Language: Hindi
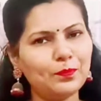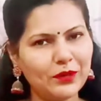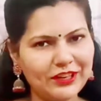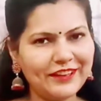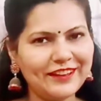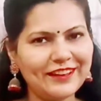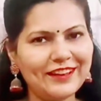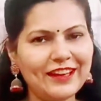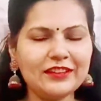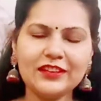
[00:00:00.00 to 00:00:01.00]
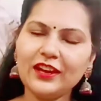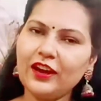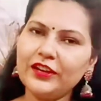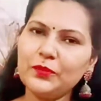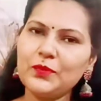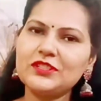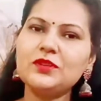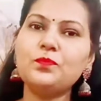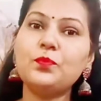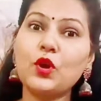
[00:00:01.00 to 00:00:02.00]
मटेरियल है ये 100%